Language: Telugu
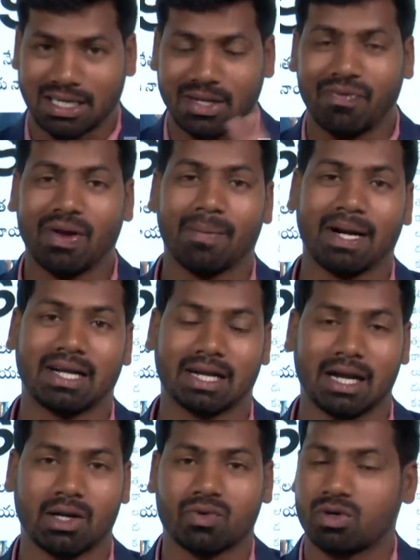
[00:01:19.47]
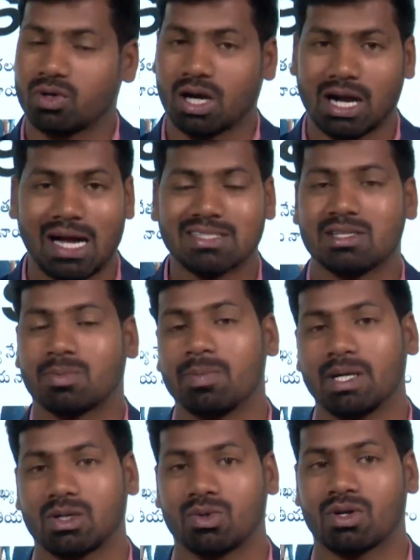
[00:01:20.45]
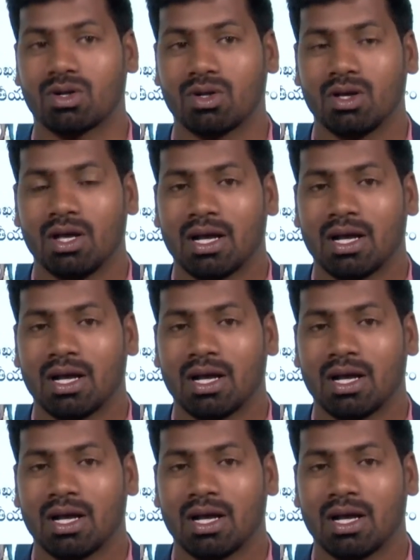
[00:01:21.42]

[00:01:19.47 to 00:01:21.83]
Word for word: టిఫిన్ బయటకు అన్నటువంటి ఒక కాన్సెప్ట్ పెట్టుకున్నారు